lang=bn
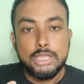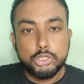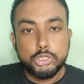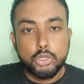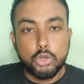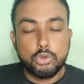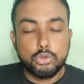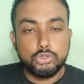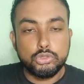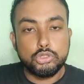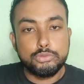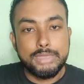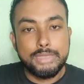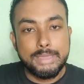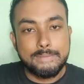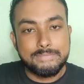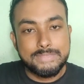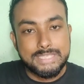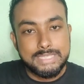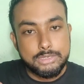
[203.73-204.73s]
তখন তুমি
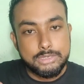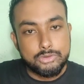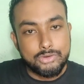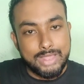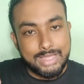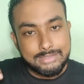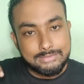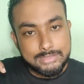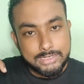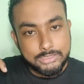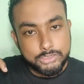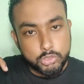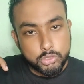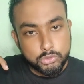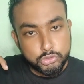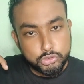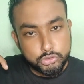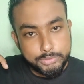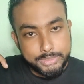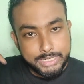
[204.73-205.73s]
এমসিকিউর অ্যান্সার
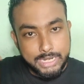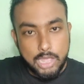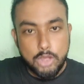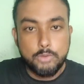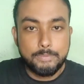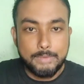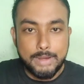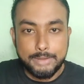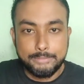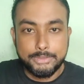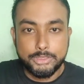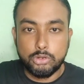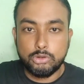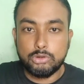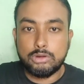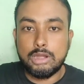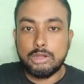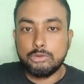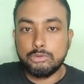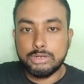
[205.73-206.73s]
যখন তুমি নাও পারবে
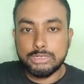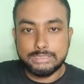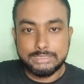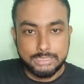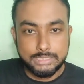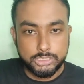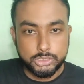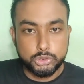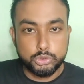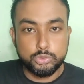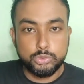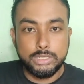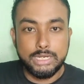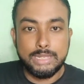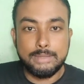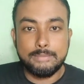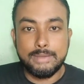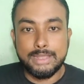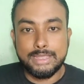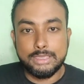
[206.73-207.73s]
ধরো কারোর কাছ থেকে
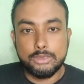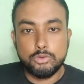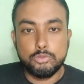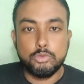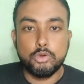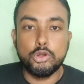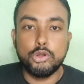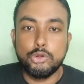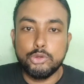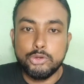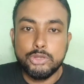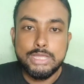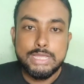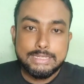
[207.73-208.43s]
শুনলে বা কেউ বললো